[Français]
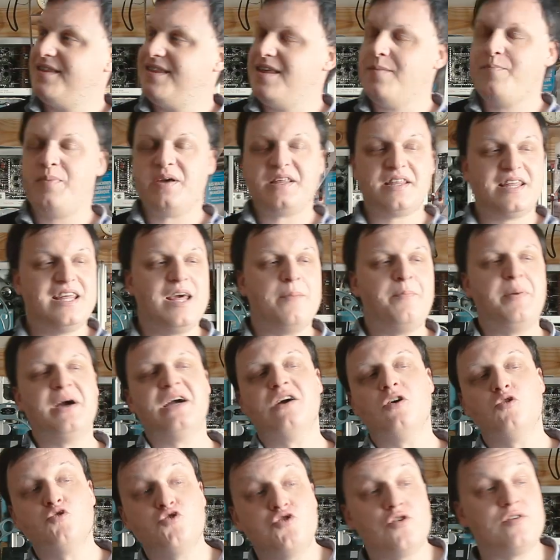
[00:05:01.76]
C'est parce qu'il n'y a pas
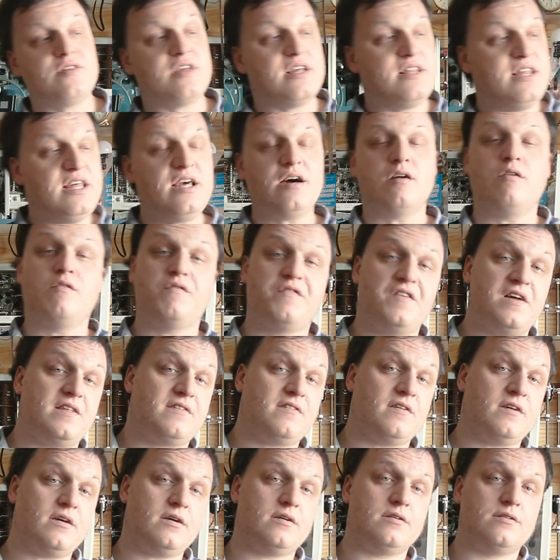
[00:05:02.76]
grand-chose à dire en
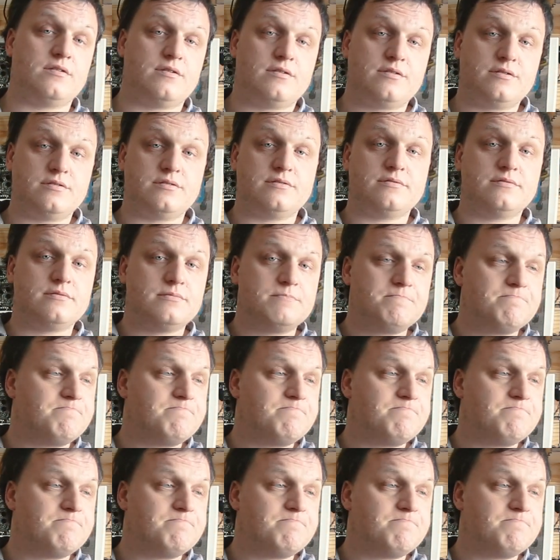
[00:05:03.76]
fait, hein, euh,